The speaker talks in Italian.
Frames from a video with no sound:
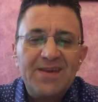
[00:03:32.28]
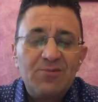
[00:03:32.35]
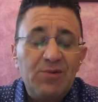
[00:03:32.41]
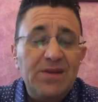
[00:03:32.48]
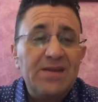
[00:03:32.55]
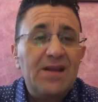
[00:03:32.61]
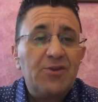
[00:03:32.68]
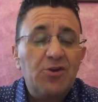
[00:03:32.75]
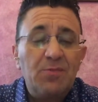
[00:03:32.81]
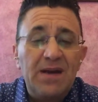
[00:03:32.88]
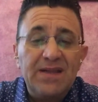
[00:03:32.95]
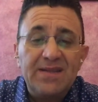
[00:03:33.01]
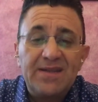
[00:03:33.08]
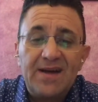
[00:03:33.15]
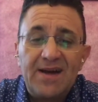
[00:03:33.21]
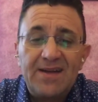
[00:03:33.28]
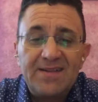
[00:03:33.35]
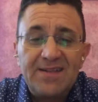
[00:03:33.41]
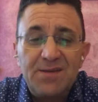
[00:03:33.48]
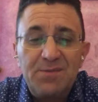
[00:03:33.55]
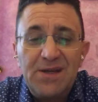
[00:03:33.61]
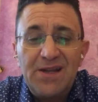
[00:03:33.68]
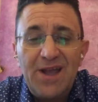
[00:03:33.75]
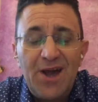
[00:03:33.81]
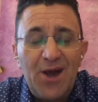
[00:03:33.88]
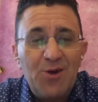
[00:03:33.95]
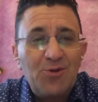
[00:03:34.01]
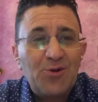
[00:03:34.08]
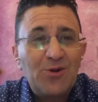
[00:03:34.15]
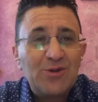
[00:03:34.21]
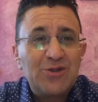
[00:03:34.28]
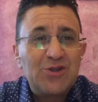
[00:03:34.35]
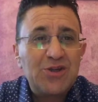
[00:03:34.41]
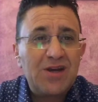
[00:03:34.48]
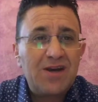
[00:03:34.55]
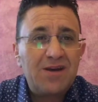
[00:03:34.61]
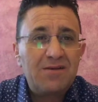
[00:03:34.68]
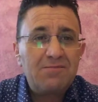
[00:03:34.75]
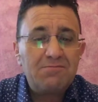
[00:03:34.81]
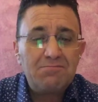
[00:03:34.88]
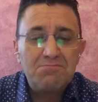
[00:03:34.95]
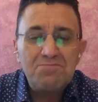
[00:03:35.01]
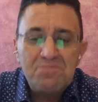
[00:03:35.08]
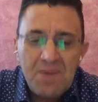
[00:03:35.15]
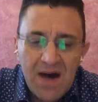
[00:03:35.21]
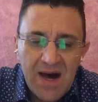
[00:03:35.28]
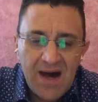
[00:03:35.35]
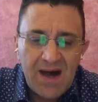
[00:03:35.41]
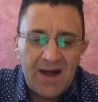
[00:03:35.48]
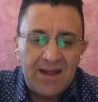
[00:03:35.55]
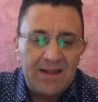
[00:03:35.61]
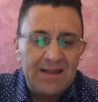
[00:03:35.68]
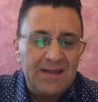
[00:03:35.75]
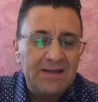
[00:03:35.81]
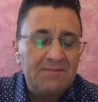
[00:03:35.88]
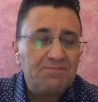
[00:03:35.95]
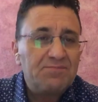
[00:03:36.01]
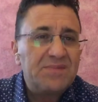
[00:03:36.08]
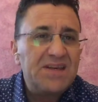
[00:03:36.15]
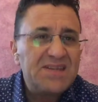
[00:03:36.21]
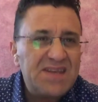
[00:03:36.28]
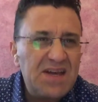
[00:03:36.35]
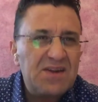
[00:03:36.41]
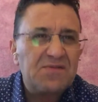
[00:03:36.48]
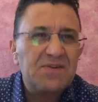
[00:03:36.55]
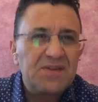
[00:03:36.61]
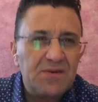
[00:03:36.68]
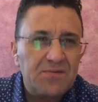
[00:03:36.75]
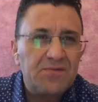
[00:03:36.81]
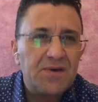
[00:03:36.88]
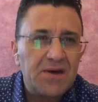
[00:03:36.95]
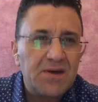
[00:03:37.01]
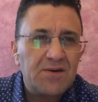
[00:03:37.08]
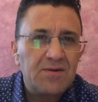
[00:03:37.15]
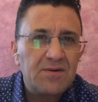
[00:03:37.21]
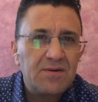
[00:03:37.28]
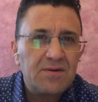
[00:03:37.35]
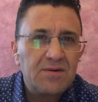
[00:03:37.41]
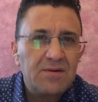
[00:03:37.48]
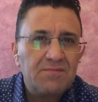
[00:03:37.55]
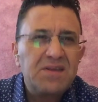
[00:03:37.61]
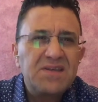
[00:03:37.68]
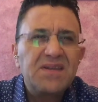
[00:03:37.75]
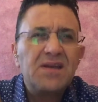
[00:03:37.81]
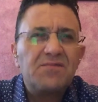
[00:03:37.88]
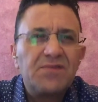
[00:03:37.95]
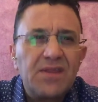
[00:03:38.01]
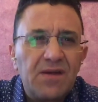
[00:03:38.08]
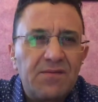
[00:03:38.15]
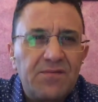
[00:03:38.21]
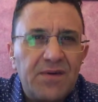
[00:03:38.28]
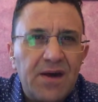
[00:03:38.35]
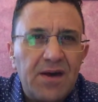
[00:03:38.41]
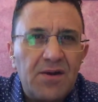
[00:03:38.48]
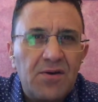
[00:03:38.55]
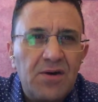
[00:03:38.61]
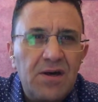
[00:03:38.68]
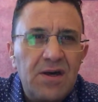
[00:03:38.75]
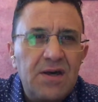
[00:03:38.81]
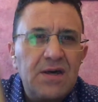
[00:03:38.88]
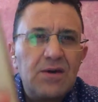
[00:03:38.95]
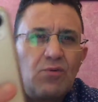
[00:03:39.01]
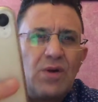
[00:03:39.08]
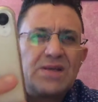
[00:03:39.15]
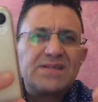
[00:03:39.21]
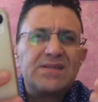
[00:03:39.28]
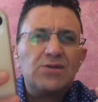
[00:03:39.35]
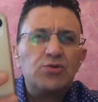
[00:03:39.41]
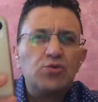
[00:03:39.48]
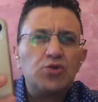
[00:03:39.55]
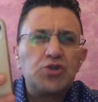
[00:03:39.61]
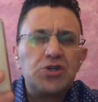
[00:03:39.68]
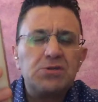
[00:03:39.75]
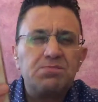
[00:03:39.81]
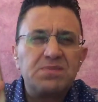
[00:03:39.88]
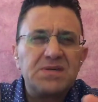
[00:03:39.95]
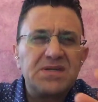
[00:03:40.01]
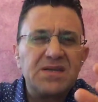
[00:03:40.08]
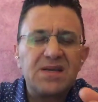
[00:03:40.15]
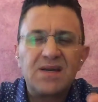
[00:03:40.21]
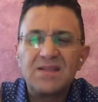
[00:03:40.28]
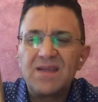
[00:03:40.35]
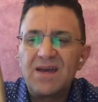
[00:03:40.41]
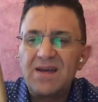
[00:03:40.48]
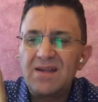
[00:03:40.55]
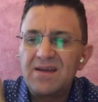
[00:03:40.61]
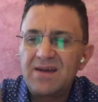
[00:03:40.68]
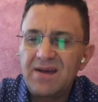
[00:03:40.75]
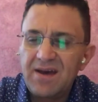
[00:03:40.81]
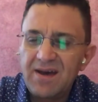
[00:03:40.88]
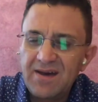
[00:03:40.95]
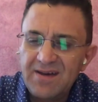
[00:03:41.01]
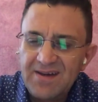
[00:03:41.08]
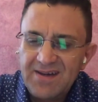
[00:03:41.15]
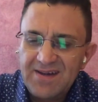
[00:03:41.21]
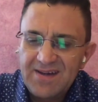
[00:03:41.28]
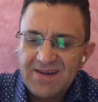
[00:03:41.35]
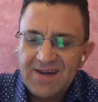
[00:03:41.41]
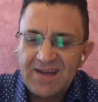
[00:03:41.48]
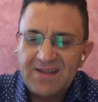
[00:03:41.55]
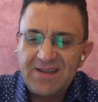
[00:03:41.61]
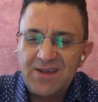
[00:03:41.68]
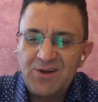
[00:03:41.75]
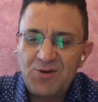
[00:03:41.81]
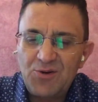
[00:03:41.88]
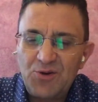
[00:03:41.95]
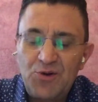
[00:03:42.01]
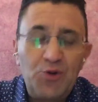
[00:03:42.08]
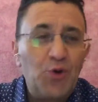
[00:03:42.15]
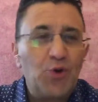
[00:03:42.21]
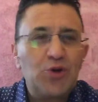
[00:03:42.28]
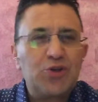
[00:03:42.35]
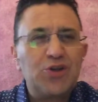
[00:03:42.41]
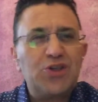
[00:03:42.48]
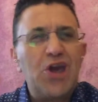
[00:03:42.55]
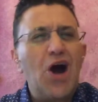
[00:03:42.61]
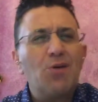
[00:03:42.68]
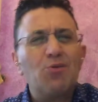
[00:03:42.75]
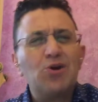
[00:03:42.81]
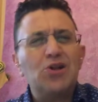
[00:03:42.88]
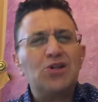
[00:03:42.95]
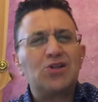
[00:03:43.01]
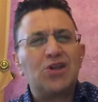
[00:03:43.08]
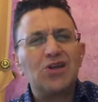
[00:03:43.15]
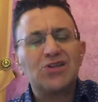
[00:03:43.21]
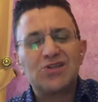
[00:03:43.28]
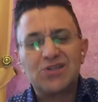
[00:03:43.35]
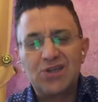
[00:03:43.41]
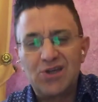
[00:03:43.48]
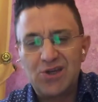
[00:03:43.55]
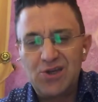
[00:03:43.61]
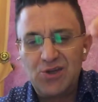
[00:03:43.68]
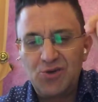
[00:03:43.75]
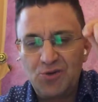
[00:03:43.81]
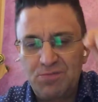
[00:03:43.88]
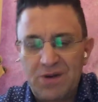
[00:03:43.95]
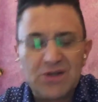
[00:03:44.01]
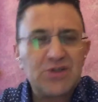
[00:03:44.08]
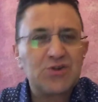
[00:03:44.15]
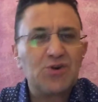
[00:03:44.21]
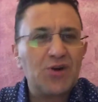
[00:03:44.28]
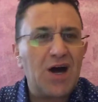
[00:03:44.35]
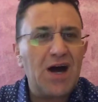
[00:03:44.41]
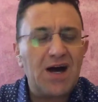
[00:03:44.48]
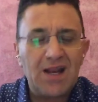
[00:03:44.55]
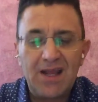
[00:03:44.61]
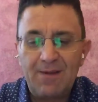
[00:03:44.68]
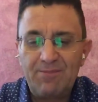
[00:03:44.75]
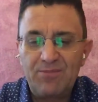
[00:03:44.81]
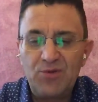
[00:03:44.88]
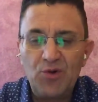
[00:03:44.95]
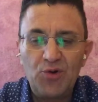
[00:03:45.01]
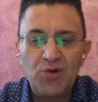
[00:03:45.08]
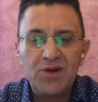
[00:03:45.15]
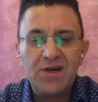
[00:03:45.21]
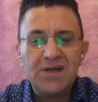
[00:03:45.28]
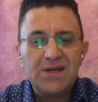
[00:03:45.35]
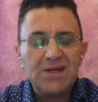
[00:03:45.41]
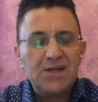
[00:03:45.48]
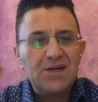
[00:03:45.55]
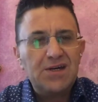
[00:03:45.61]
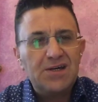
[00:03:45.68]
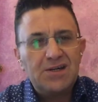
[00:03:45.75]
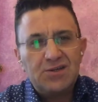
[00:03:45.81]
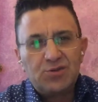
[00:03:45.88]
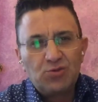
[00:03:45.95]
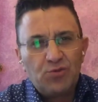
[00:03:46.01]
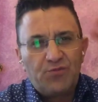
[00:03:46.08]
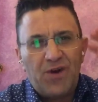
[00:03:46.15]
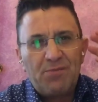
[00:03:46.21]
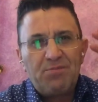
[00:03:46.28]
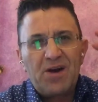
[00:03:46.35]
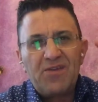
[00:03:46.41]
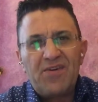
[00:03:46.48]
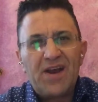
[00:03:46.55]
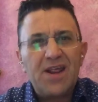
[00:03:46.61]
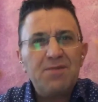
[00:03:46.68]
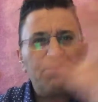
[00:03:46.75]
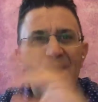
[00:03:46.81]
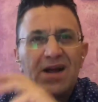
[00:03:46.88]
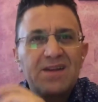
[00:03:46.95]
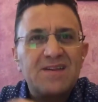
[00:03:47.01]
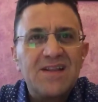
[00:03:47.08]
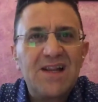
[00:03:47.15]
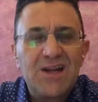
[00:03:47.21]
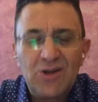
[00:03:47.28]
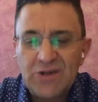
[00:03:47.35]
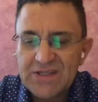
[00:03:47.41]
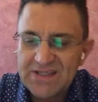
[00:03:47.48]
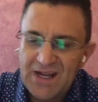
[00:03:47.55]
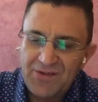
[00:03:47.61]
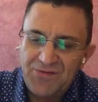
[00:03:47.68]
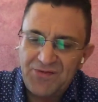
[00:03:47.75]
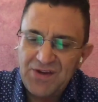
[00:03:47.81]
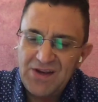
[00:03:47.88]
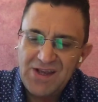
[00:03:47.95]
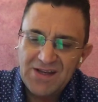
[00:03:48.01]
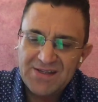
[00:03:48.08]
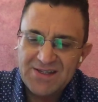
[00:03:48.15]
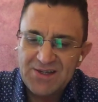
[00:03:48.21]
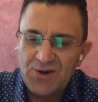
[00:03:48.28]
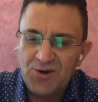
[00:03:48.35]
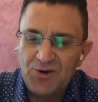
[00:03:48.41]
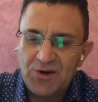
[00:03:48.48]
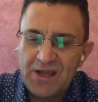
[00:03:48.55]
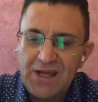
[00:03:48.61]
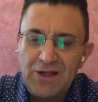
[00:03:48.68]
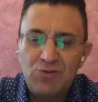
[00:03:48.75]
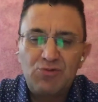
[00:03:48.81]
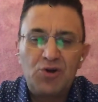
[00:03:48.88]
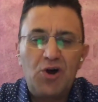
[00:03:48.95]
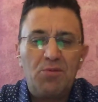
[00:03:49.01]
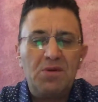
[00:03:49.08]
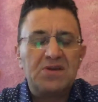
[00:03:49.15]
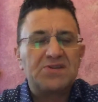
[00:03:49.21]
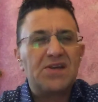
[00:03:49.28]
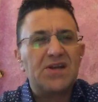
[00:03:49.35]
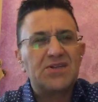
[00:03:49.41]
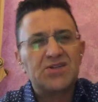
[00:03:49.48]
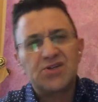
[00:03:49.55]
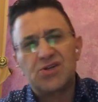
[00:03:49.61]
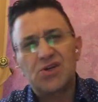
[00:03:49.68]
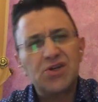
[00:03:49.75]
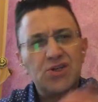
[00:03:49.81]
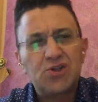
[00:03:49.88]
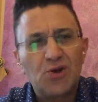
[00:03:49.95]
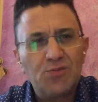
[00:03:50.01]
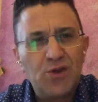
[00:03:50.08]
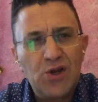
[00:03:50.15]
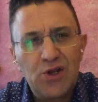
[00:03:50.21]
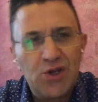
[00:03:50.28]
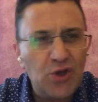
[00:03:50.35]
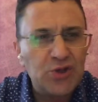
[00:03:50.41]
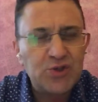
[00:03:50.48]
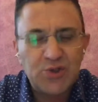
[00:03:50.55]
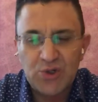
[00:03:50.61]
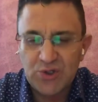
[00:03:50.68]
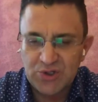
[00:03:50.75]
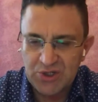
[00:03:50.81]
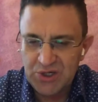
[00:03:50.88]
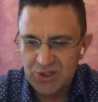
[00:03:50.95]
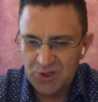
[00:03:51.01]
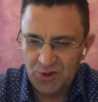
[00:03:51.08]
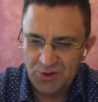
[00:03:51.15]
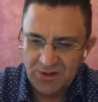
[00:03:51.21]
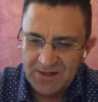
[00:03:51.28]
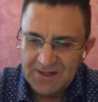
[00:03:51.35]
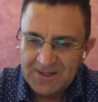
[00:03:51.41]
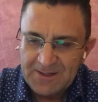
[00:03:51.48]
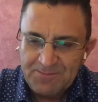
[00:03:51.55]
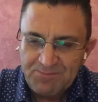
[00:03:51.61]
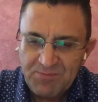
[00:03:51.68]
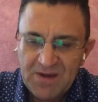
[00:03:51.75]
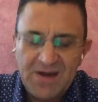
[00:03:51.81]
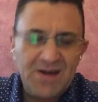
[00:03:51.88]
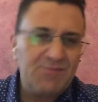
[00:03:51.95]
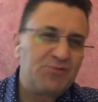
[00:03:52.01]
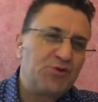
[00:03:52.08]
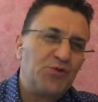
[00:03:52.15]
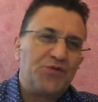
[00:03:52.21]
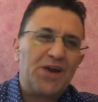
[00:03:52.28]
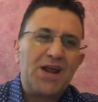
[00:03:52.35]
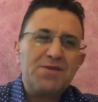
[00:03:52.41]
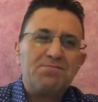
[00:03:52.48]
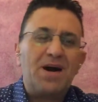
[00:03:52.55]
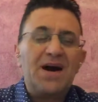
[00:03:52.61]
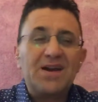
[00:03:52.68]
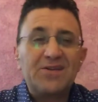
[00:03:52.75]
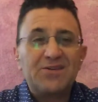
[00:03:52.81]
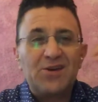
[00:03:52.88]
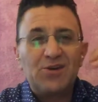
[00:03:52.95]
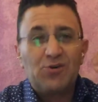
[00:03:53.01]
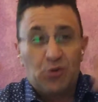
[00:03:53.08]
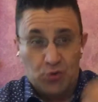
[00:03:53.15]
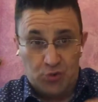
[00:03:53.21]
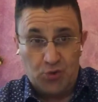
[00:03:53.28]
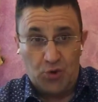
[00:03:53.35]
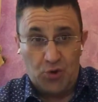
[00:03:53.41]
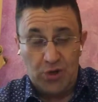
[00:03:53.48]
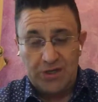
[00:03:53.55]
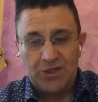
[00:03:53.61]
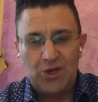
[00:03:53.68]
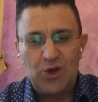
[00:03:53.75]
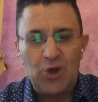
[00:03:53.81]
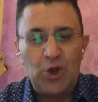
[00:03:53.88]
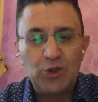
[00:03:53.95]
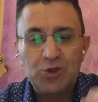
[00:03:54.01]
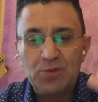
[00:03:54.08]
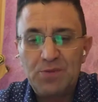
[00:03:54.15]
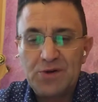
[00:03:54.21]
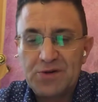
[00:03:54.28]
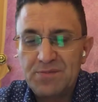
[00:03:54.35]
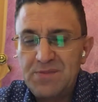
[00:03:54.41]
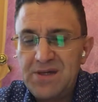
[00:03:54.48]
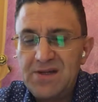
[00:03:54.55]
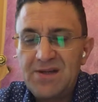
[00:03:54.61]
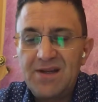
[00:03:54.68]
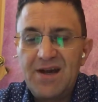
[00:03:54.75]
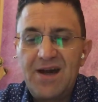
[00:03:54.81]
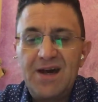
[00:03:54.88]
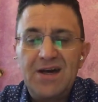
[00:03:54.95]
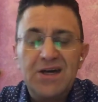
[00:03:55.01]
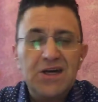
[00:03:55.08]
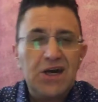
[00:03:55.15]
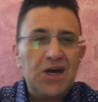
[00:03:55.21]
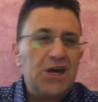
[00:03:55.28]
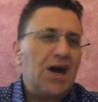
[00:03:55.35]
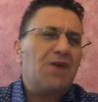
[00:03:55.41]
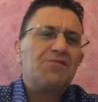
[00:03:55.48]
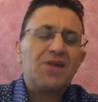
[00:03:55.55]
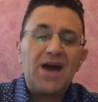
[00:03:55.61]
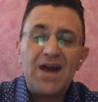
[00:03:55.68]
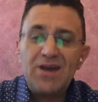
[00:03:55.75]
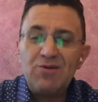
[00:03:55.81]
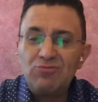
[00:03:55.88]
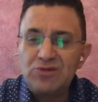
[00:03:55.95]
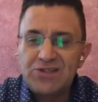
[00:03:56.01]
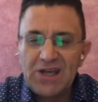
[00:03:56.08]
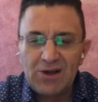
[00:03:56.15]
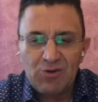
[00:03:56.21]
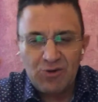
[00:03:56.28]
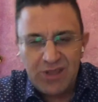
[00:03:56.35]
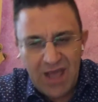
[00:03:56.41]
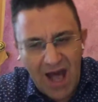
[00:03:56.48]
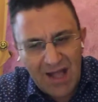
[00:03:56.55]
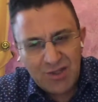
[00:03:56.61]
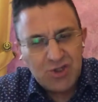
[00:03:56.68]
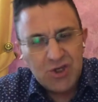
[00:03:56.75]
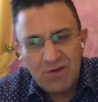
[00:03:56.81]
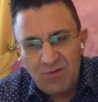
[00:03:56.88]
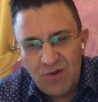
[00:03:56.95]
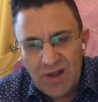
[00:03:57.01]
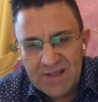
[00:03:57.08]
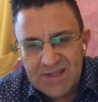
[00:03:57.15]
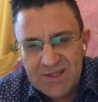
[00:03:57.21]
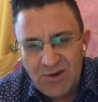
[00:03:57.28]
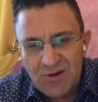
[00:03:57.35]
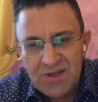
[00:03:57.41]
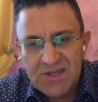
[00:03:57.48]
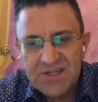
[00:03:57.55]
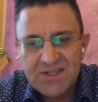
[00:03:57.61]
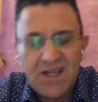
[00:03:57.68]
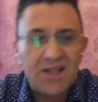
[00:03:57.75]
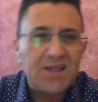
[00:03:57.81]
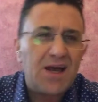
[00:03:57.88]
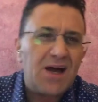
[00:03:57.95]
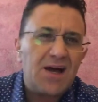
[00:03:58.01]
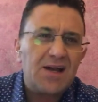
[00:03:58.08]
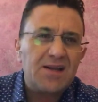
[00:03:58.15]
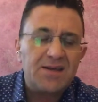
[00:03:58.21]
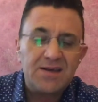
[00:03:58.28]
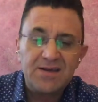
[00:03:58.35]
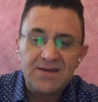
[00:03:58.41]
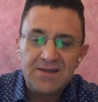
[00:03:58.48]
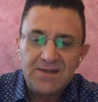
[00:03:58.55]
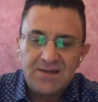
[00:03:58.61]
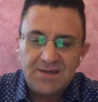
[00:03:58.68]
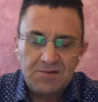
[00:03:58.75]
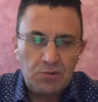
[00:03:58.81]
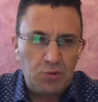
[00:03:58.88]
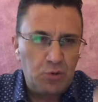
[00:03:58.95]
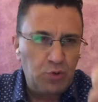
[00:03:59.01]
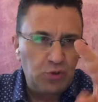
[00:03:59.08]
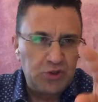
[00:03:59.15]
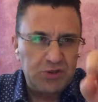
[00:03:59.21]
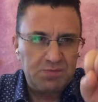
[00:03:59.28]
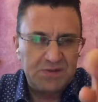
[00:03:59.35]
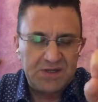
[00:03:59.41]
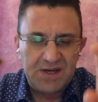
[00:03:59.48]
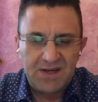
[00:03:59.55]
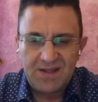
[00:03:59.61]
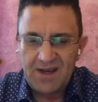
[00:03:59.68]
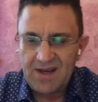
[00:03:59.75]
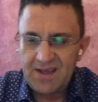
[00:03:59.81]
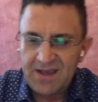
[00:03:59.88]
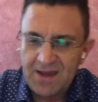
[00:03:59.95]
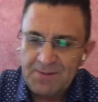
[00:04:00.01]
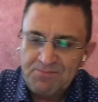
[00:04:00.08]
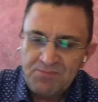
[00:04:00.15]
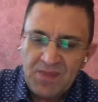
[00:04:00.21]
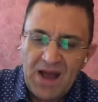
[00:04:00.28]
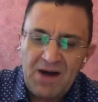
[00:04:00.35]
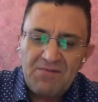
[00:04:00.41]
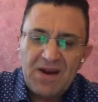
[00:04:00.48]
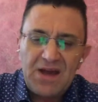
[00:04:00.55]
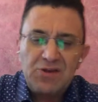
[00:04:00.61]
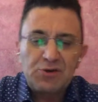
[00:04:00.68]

Quindi la domanda di 1000 euro oggi è, ma ti serve davvero? Ti serve davvero queste luci psichedeliche che ti dicono noi ti diamo il tesserino pastorale, noi eh, tu fa, farai parte della nostra affiliazione, il tuo nome sarà scritto nel nostro sito, eh, tu farai parte con noi dell'otto per mille, e avrai un sacco di agevolazioni statali luci psichedeliche, avrai